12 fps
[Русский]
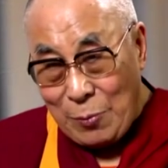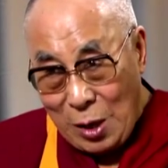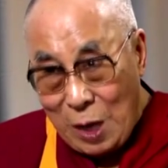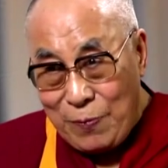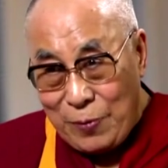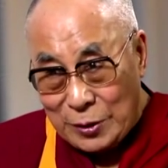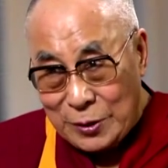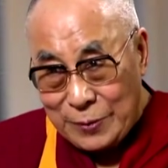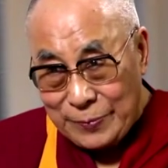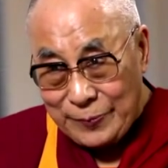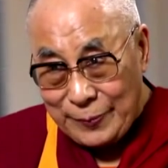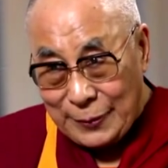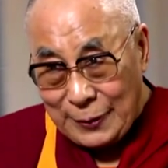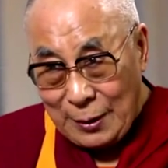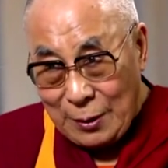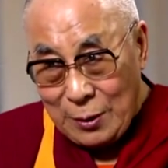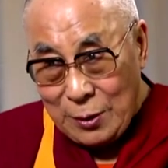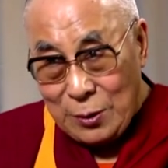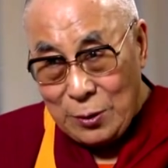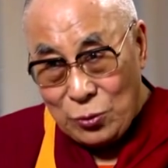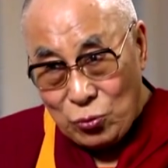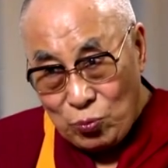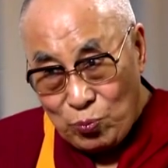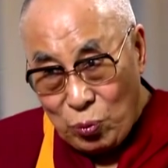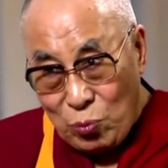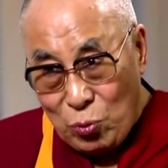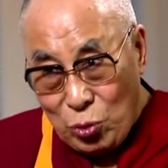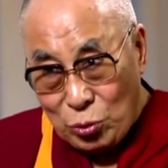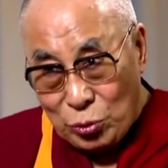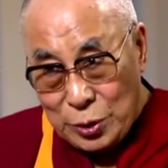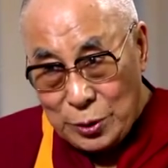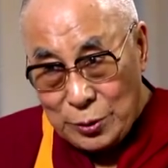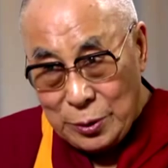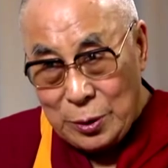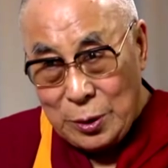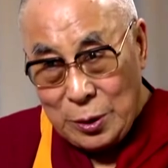не на основании религиозных убеждений,